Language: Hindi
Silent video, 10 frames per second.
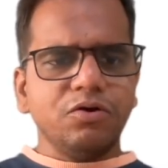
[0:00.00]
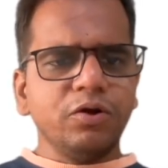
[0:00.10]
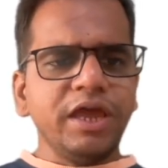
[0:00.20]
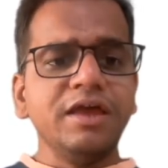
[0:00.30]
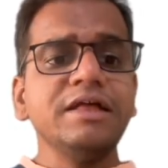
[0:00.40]

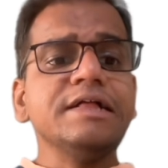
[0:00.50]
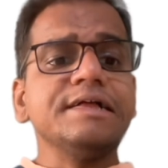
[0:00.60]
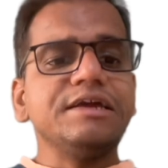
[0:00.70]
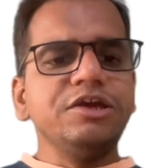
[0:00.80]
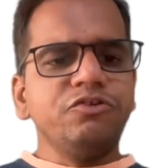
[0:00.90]
ओके
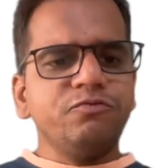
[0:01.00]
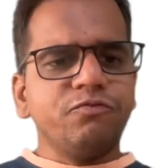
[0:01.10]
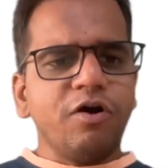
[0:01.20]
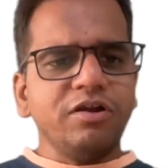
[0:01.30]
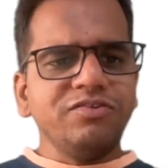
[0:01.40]
इस
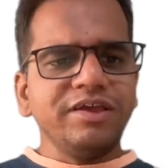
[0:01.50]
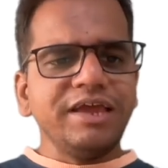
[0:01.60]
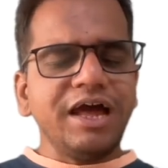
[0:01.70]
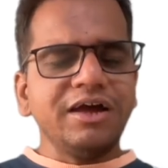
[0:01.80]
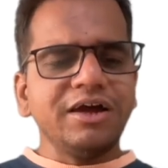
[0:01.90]
फॉर से
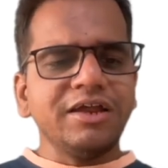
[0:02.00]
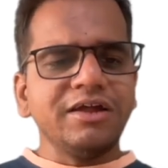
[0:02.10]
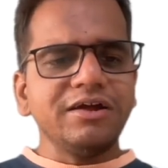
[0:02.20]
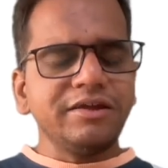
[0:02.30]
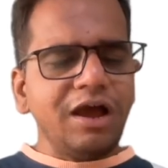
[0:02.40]
क्या करे
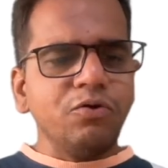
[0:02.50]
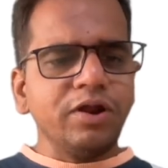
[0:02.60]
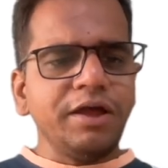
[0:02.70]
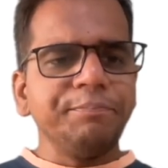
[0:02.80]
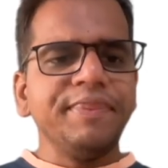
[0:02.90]
क्या हो
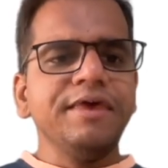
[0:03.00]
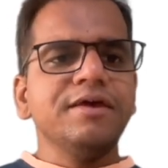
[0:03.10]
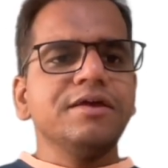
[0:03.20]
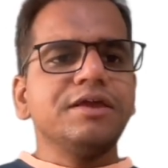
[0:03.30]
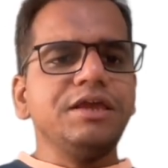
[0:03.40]
रहा है
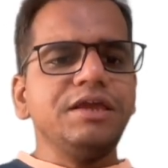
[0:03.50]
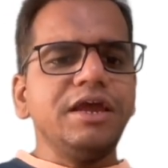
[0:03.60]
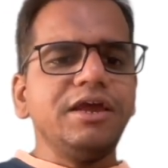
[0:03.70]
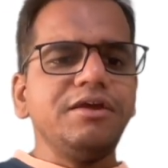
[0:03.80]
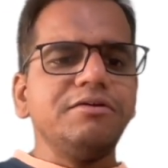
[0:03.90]
कि
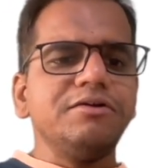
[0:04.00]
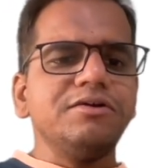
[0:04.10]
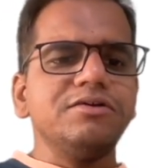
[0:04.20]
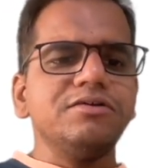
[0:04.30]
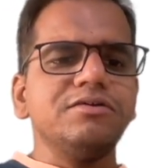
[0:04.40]
ये
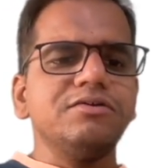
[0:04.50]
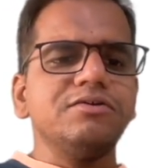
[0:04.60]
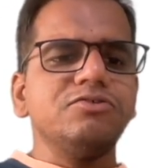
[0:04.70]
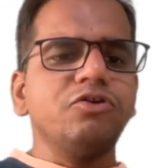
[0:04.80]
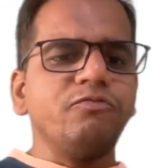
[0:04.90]
जो